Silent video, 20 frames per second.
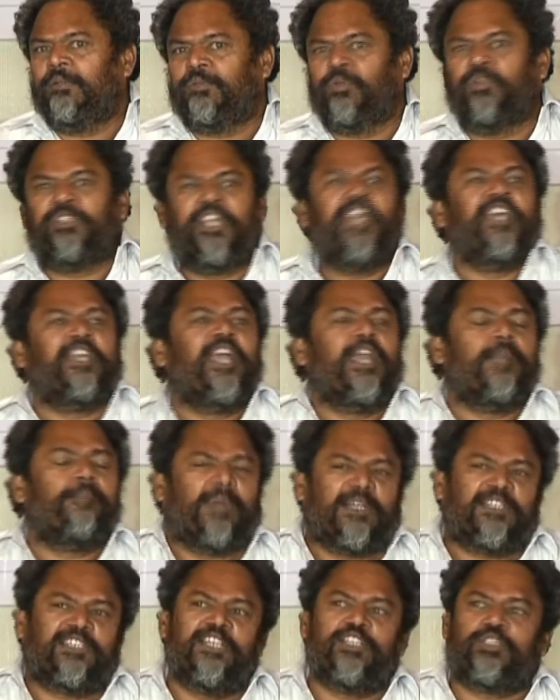సో దీన్ని నేను
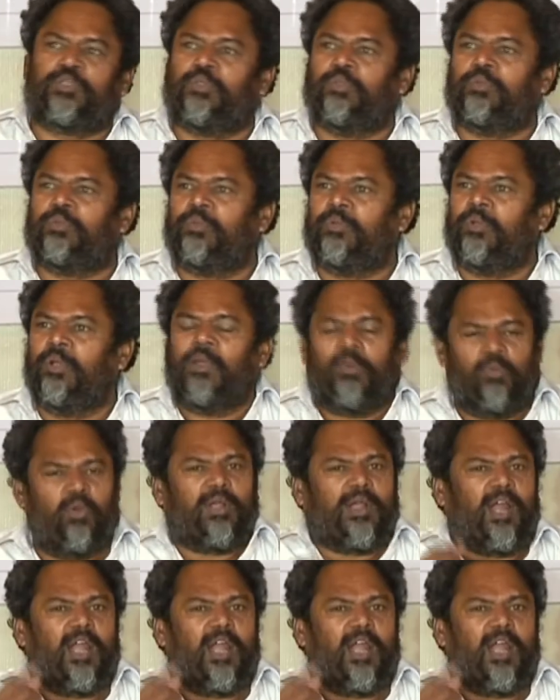ప్రశ్నిస్తూ ఒక